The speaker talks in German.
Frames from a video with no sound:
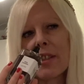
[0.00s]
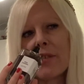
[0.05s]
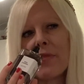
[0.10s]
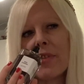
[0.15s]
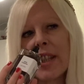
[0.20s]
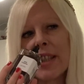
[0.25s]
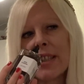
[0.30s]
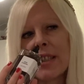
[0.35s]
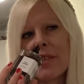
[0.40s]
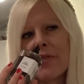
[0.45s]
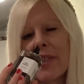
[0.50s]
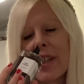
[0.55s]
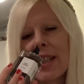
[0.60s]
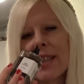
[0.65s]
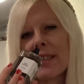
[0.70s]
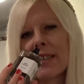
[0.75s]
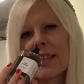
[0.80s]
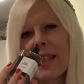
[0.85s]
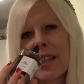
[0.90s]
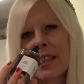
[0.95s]

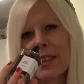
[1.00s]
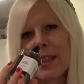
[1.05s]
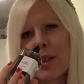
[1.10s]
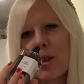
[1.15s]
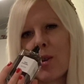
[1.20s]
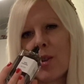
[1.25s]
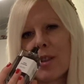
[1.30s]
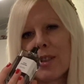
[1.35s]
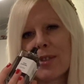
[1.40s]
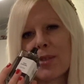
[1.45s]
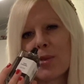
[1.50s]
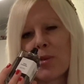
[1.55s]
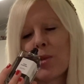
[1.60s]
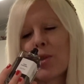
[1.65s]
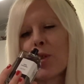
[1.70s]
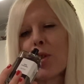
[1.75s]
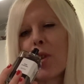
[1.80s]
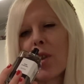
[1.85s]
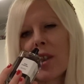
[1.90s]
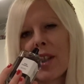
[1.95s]
Vetiver, Sandelholz
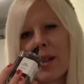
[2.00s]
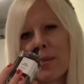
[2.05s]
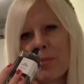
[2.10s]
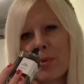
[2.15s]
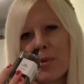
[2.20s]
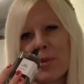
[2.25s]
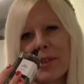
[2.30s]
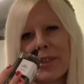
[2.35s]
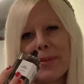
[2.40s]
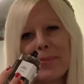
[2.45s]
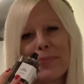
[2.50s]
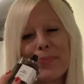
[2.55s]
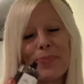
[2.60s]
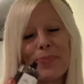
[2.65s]
und Tonkabohne.